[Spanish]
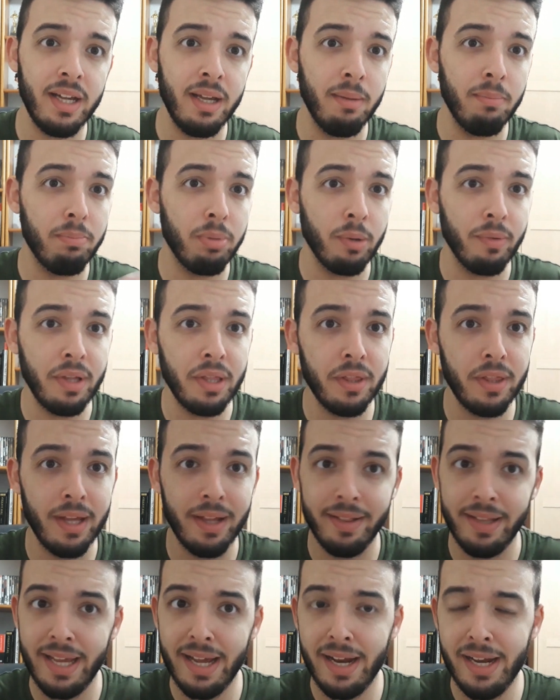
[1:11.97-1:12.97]
eh,
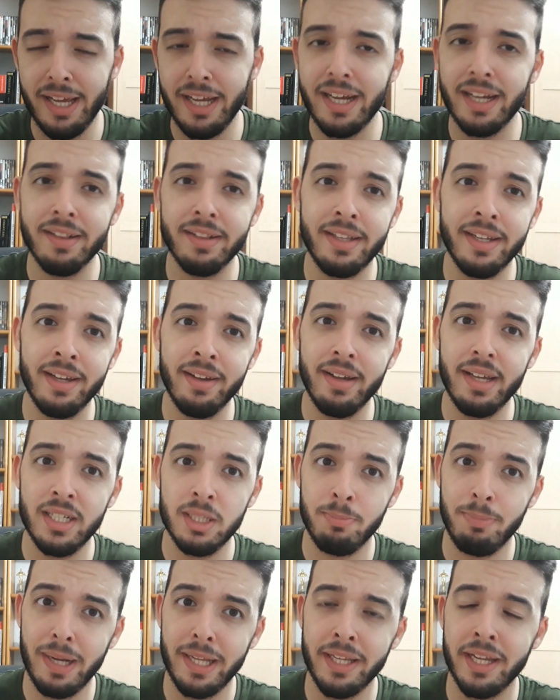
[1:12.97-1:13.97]
provincia de Alicante,
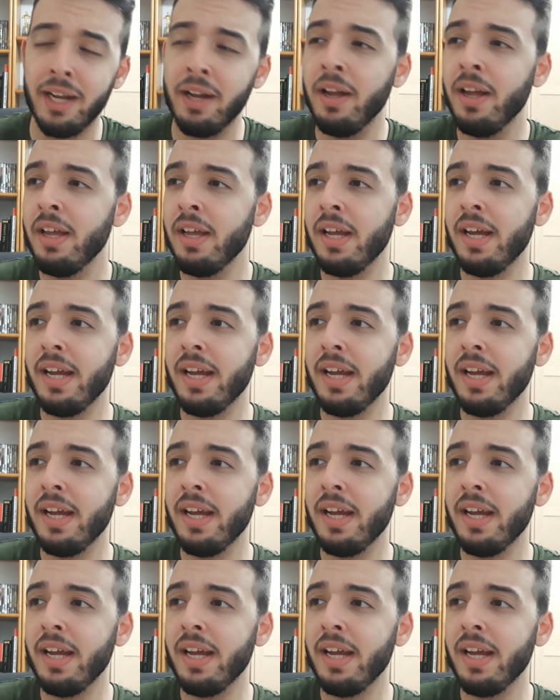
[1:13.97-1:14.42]
España,